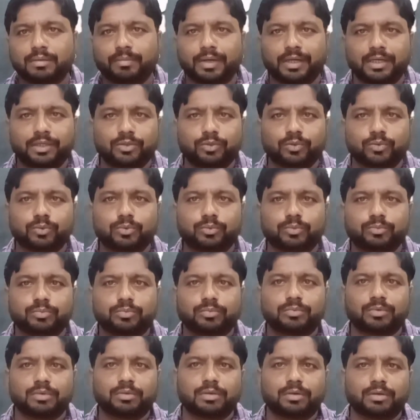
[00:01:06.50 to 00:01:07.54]
हमारे जो
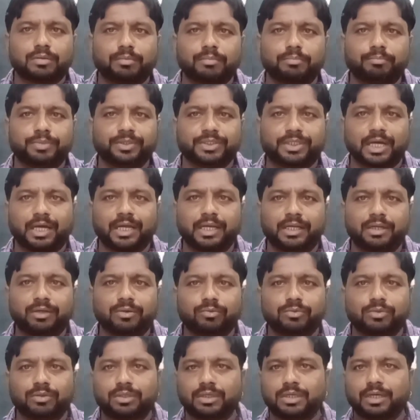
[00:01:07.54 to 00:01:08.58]
विचार
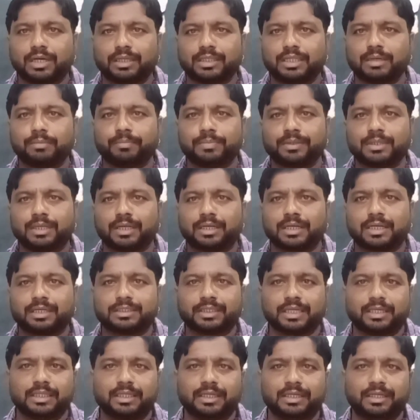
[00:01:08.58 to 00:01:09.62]
हैं उनके आदान प्रदान का
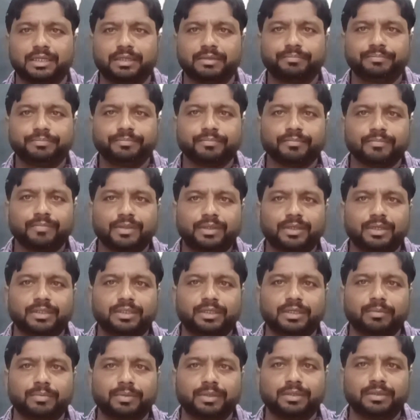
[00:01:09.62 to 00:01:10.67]
साधन है
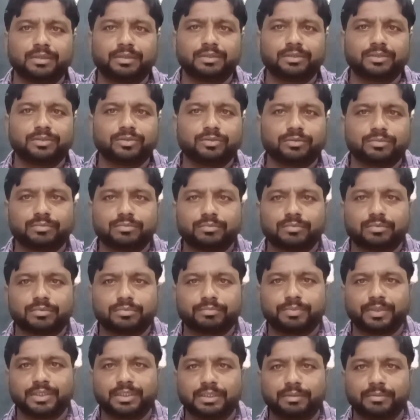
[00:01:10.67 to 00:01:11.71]
यदि
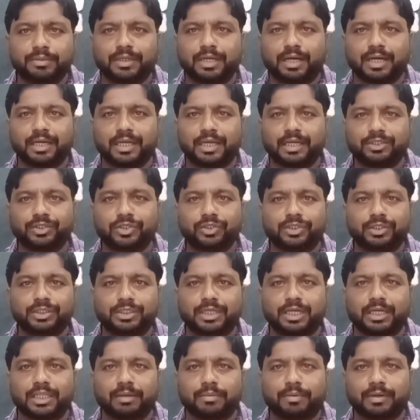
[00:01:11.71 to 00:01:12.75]
हमें वैसे भी कहा गया है
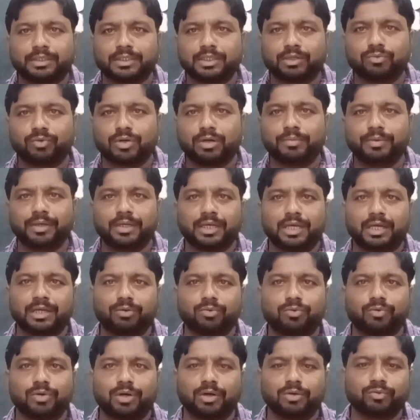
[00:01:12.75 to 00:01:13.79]
जितनी ज़्यादा भाषाओं का हमें
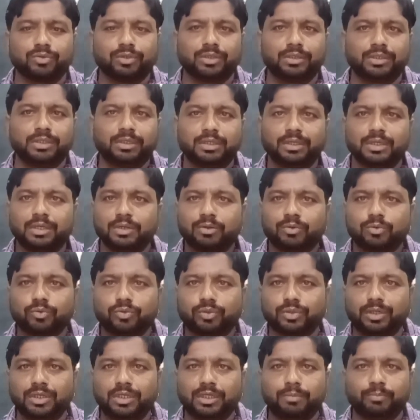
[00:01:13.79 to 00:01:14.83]
ज्ञान होगा उतनी
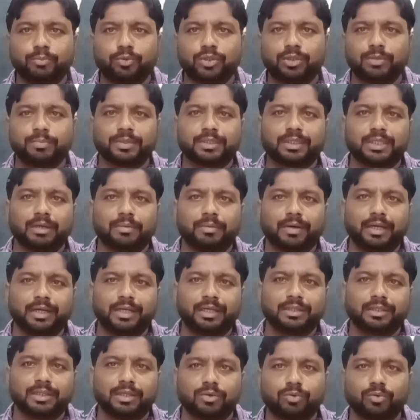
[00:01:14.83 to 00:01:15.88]
उतनी ही बुद्धिमत्ता
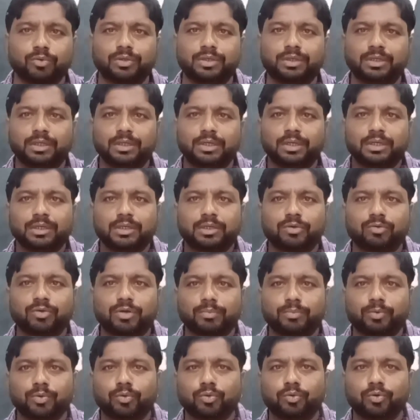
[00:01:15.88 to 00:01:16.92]
हमारे अंदर होगी
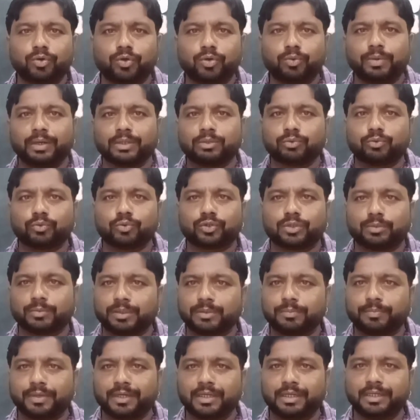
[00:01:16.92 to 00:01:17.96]
क्योंकि हम लोगों की बातों को
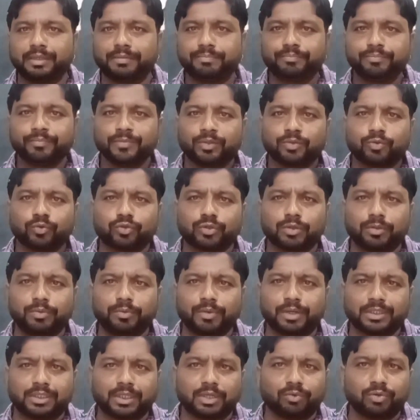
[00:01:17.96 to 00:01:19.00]
समझ पाएंगे तो सभी
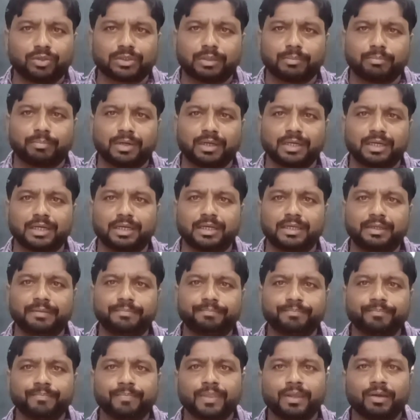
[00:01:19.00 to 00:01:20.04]
भाषाओं का सम्मान करें
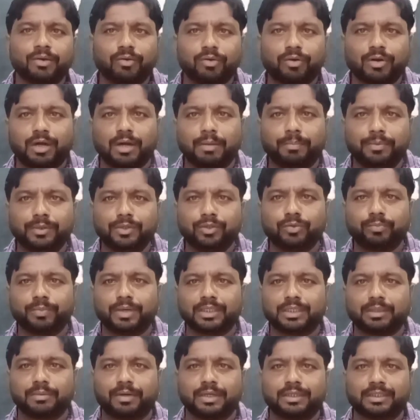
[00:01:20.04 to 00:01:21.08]
और अपनी जो
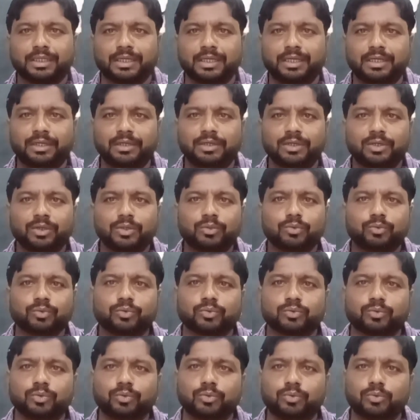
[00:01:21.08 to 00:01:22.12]
मातृभाषा है
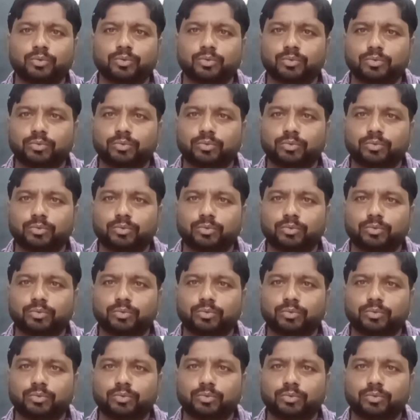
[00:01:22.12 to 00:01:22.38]
उसको